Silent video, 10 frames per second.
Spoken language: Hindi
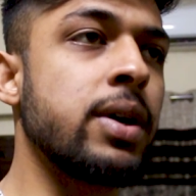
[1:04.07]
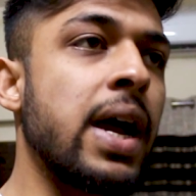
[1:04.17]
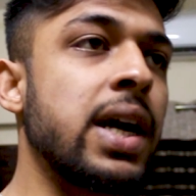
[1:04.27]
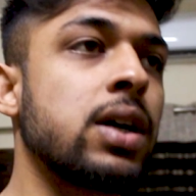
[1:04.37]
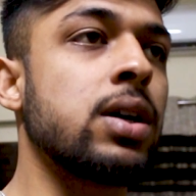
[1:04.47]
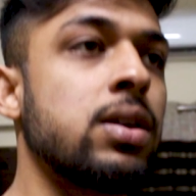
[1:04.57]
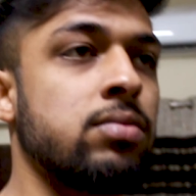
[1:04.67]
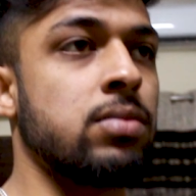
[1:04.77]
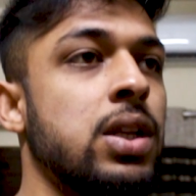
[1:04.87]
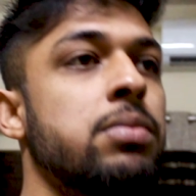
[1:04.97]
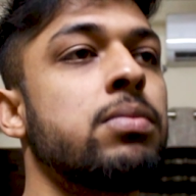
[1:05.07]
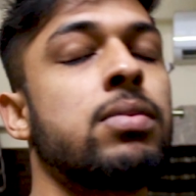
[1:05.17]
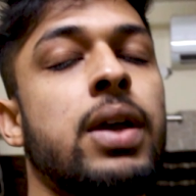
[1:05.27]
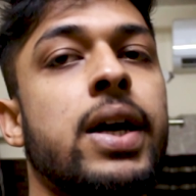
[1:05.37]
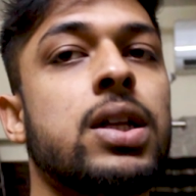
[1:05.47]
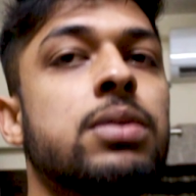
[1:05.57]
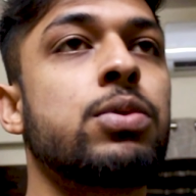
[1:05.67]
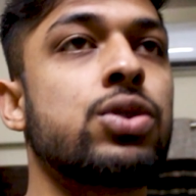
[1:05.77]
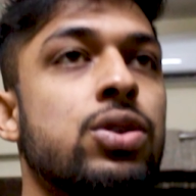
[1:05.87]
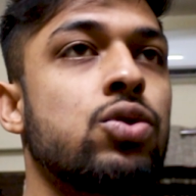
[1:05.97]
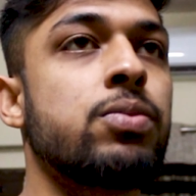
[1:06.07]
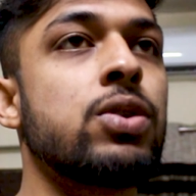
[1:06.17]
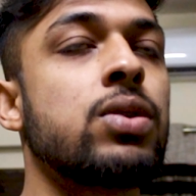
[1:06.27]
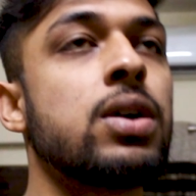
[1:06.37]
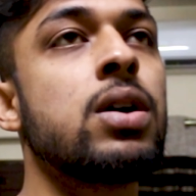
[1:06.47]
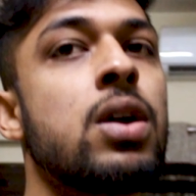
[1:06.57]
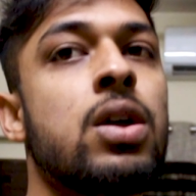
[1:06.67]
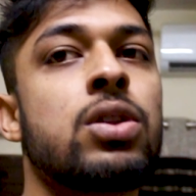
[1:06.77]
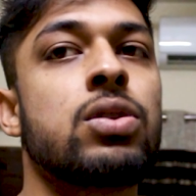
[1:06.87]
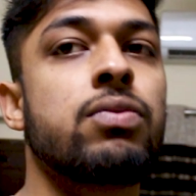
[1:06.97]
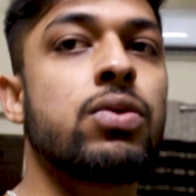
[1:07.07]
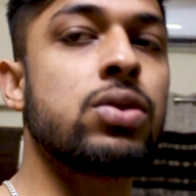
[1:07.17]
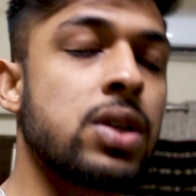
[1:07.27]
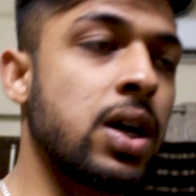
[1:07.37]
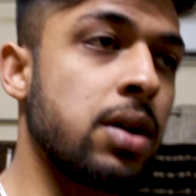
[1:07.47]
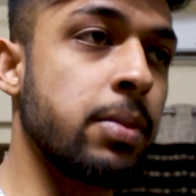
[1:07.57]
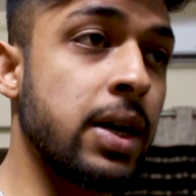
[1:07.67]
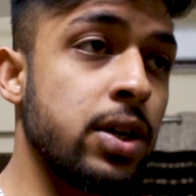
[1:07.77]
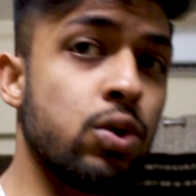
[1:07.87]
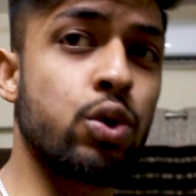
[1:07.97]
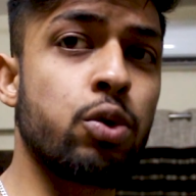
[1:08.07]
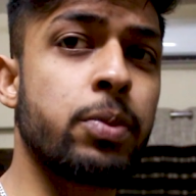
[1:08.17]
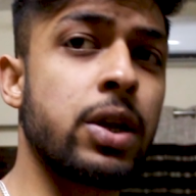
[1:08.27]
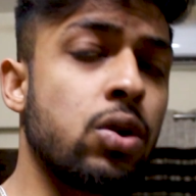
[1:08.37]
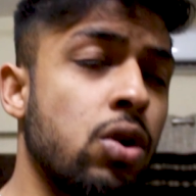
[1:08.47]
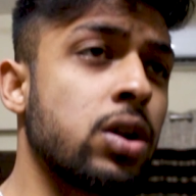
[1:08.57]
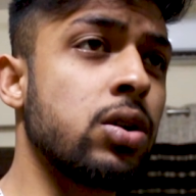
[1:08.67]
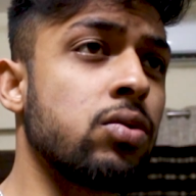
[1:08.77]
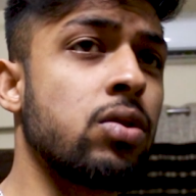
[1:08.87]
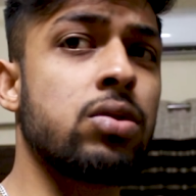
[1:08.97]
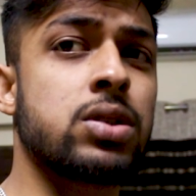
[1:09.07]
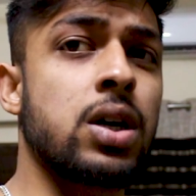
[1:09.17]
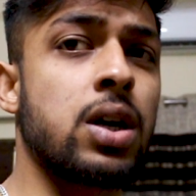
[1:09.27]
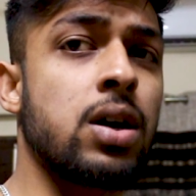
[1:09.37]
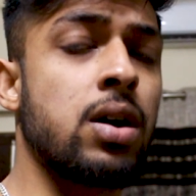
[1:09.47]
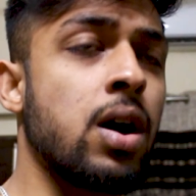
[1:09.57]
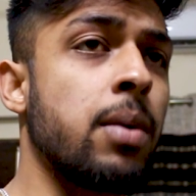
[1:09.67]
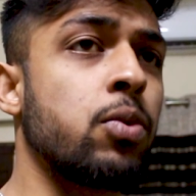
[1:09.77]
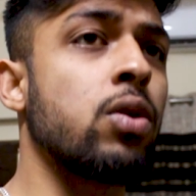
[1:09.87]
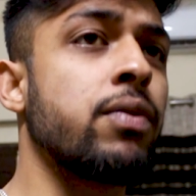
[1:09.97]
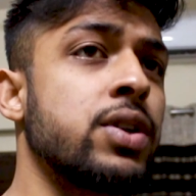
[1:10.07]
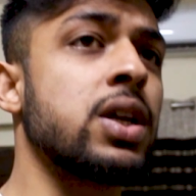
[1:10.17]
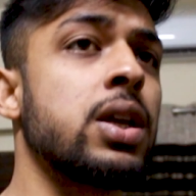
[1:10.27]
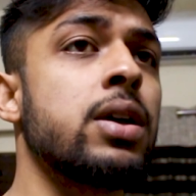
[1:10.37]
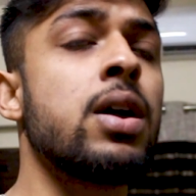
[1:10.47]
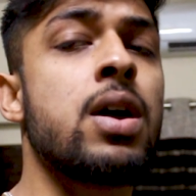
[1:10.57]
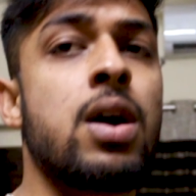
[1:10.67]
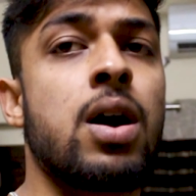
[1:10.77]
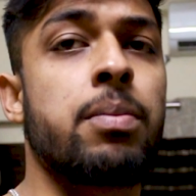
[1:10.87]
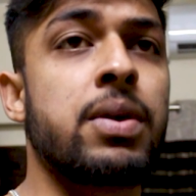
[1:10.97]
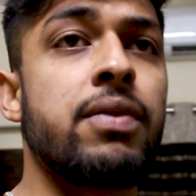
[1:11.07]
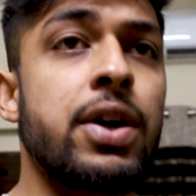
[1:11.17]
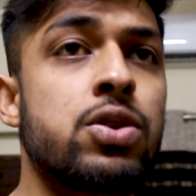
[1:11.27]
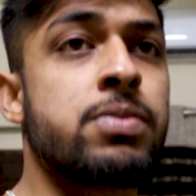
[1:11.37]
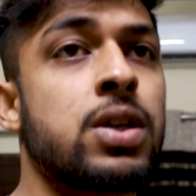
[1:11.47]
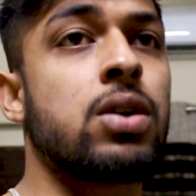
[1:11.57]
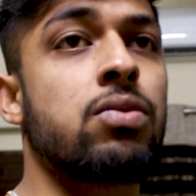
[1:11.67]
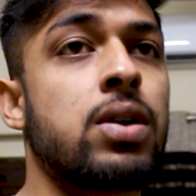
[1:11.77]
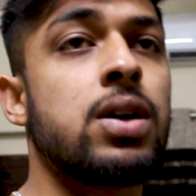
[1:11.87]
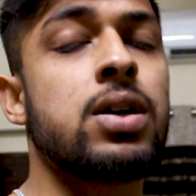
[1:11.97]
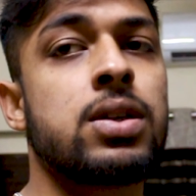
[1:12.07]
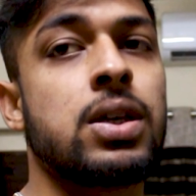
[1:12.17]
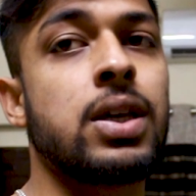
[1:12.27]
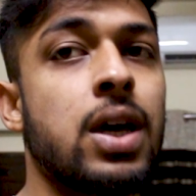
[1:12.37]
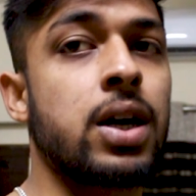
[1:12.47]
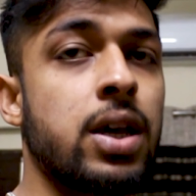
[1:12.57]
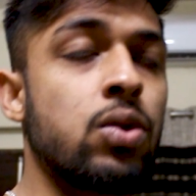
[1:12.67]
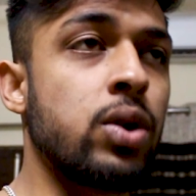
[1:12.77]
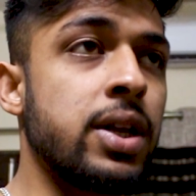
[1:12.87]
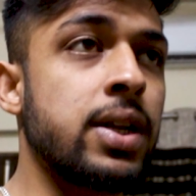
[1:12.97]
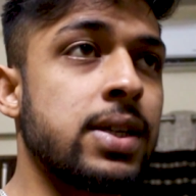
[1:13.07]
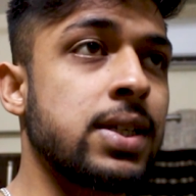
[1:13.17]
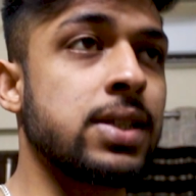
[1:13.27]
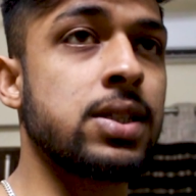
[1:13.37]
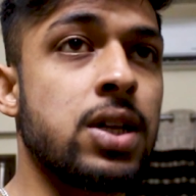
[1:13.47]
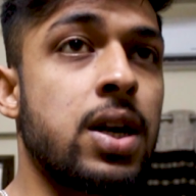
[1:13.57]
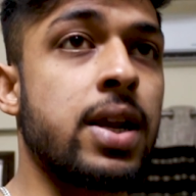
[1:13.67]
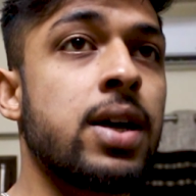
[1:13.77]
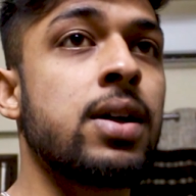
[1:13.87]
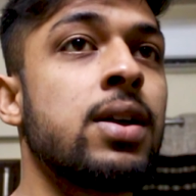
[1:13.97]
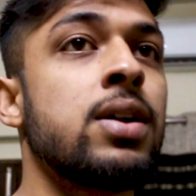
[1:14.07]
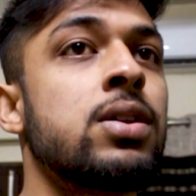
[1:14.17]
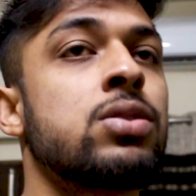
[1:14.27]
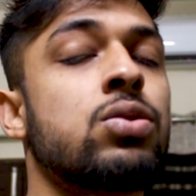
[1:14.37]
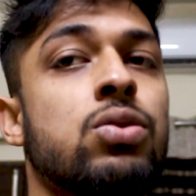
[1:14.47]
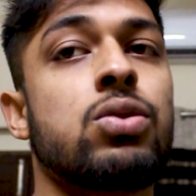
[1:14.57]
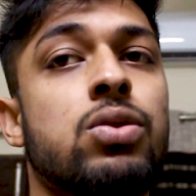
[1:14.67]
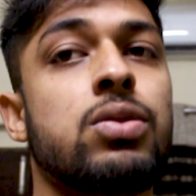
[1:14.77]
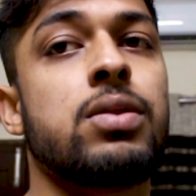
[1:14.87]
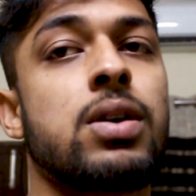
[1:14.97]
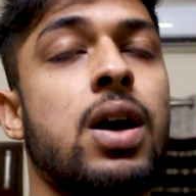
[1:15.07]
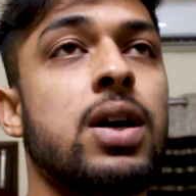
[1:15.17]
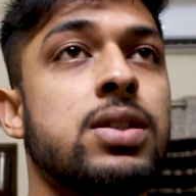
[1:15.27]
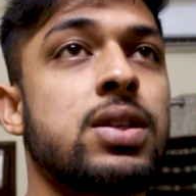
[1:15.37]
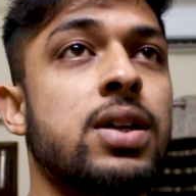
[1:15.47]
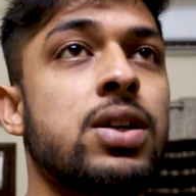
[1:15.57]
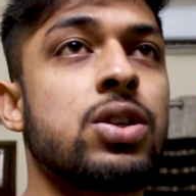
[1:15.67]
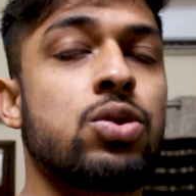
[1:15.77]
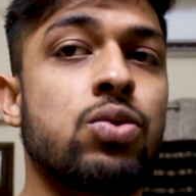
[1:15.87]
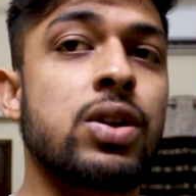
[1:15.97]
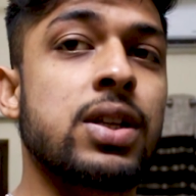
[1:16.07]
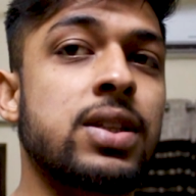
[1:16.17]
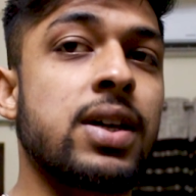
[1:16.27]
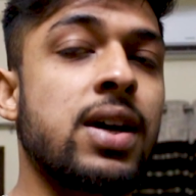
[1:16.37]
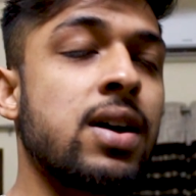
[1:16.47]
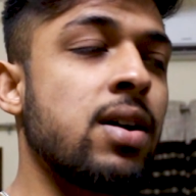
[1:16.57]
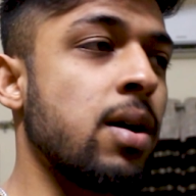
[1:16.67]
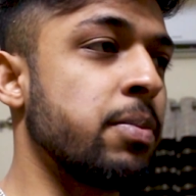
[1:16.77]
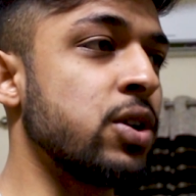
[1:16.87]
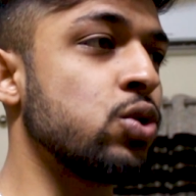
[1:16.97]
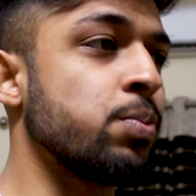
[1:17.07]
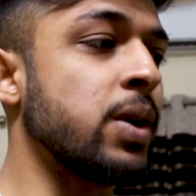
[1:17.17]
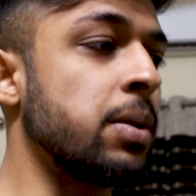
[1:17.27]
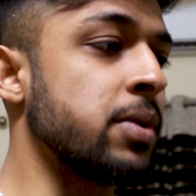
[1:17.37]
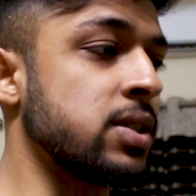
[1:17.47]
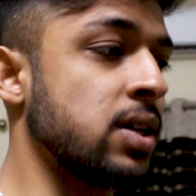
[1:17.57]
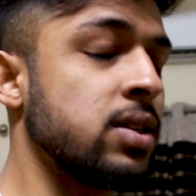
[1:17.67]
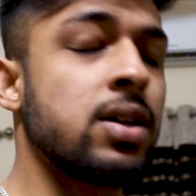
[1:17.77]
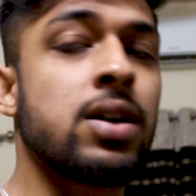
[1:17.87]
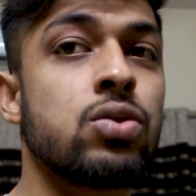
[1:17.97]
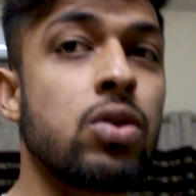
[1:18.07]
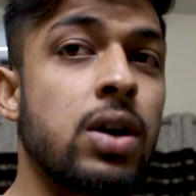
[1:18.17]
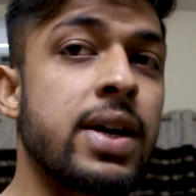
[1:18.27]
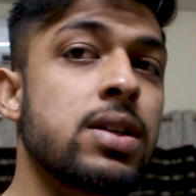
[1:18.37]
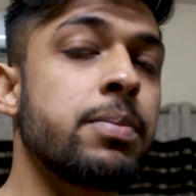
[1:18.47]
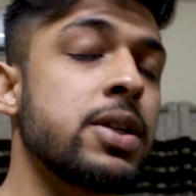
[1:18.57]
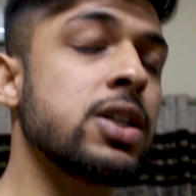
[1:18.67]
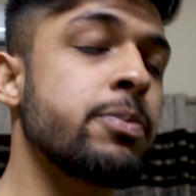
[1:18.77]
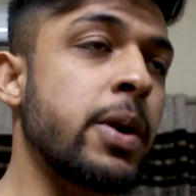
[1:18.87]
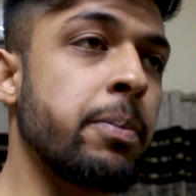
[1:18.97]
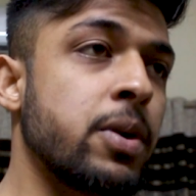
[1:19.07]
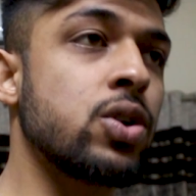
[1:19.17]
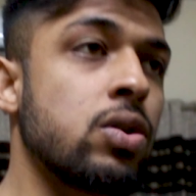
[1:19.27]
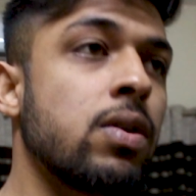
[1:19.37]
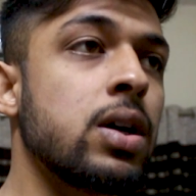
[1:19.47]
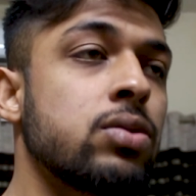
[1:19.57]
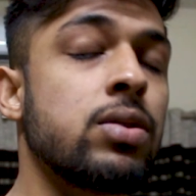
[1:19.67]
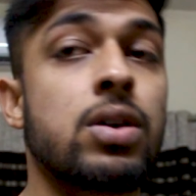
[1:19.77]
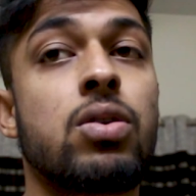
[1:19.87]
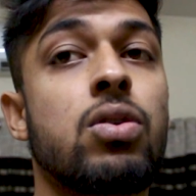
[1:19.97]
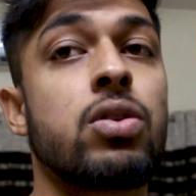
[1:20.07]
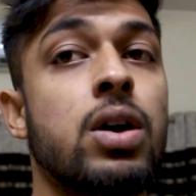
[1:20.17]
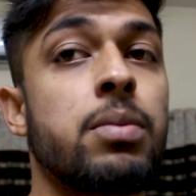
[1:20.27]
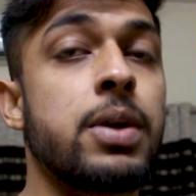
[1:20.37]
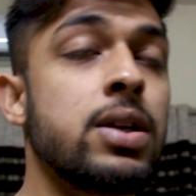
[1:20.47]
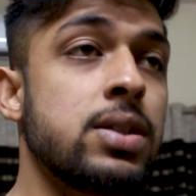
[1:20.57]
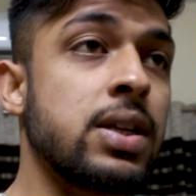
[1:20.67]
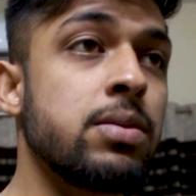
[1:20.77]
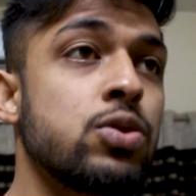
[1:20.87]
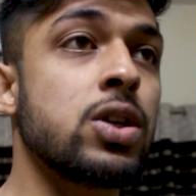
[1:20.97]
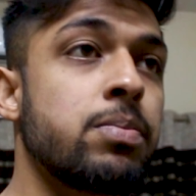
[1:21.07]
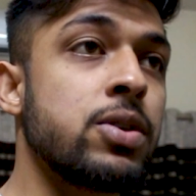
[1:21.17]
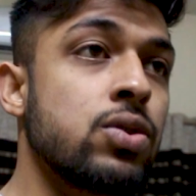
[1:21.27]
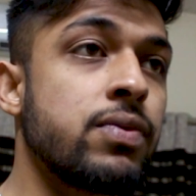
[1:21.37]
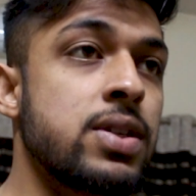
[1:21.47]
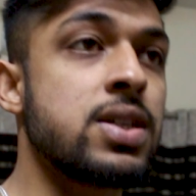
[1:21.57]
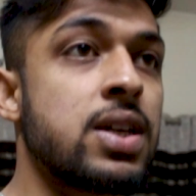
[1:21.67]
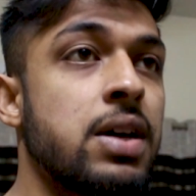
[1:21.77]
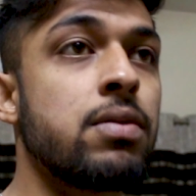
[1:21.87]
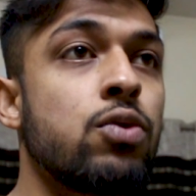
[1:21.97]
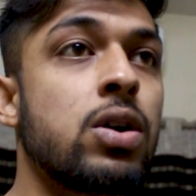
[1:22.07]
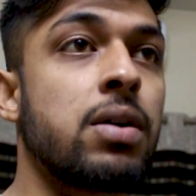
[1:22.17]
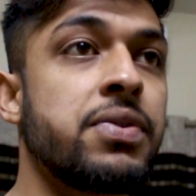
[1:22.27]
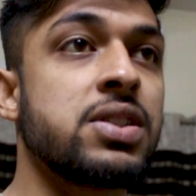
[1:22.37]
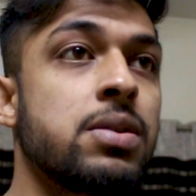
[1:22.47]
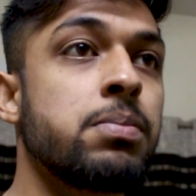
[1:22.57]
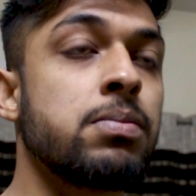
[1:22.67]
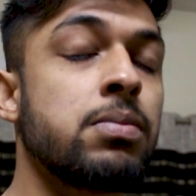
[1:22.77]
भी डाइट का मतलब एक आधा क्वेश्चन जो भी होगा तो वो सारा मैं यूट्यूब पे रिकॉर्ड करूँगा और सारा आपको ऑफिशियली अपनी वीडियोस में दिखाऊंगा कि क्या क्या रूटीन कैसे कैसे चल रहा है सो so, आज से शुरू करते हैं अपने शुभ काम के साथ सो so, गाइज अभी जस्ट प्रेप की शुरुआत हुई है और अभी से मुझे अपनी जो फिज़ीक है वो काफ़ी से